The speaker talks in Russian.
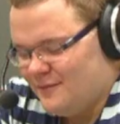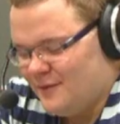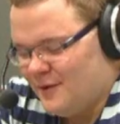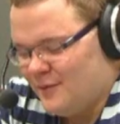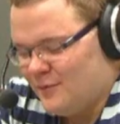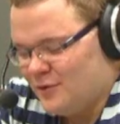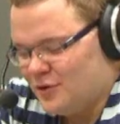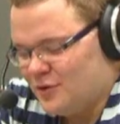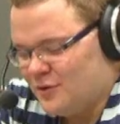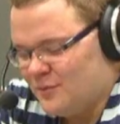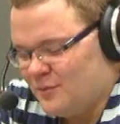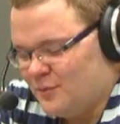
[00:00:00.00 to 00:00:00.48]

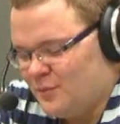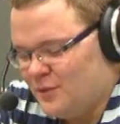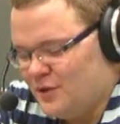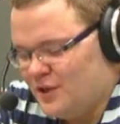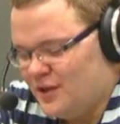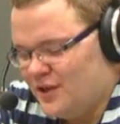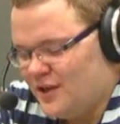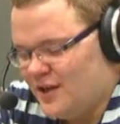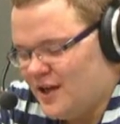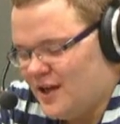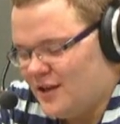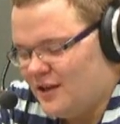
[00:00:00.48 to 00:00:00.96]
потому что
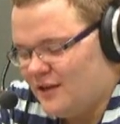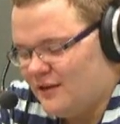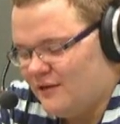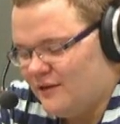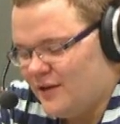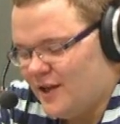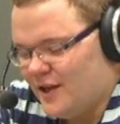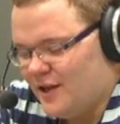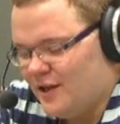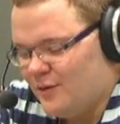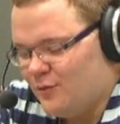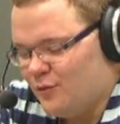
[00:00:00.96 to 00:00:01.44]
психиатр
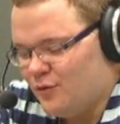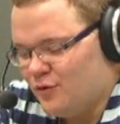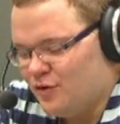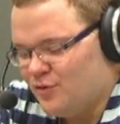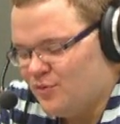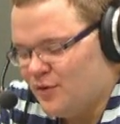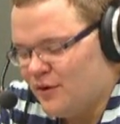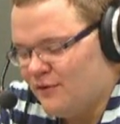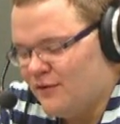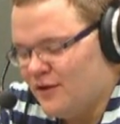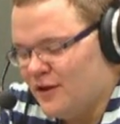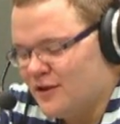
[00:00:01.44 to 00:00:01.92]
вряд ли будет
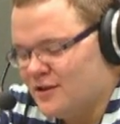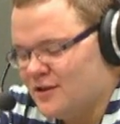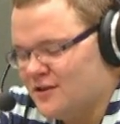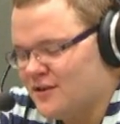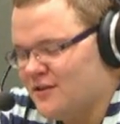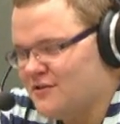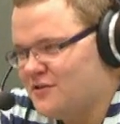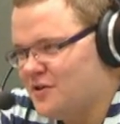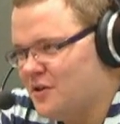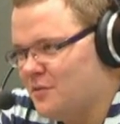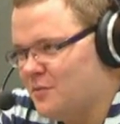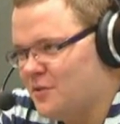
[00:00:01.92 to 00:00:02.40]
справляться
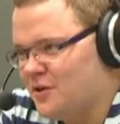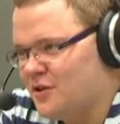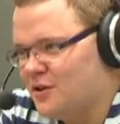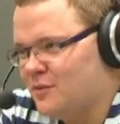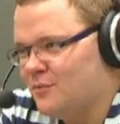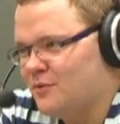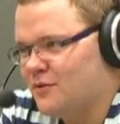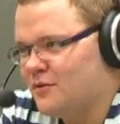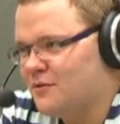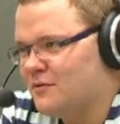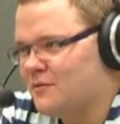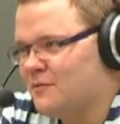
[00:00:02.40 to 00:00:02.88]
со всеми
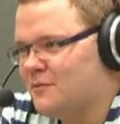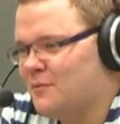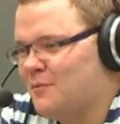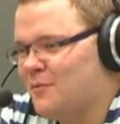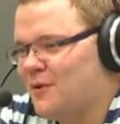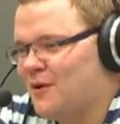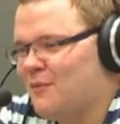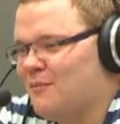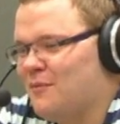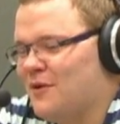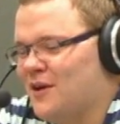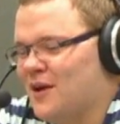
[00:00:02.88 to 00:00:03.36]
этими
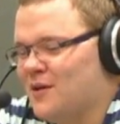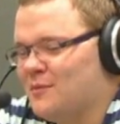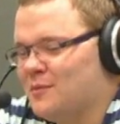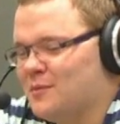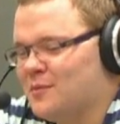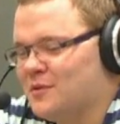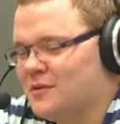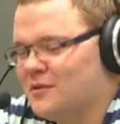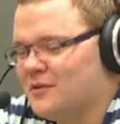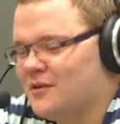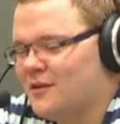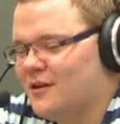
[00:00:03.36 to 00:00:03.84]

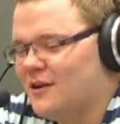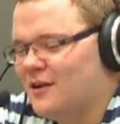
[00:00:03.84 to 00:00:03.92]
проблемами.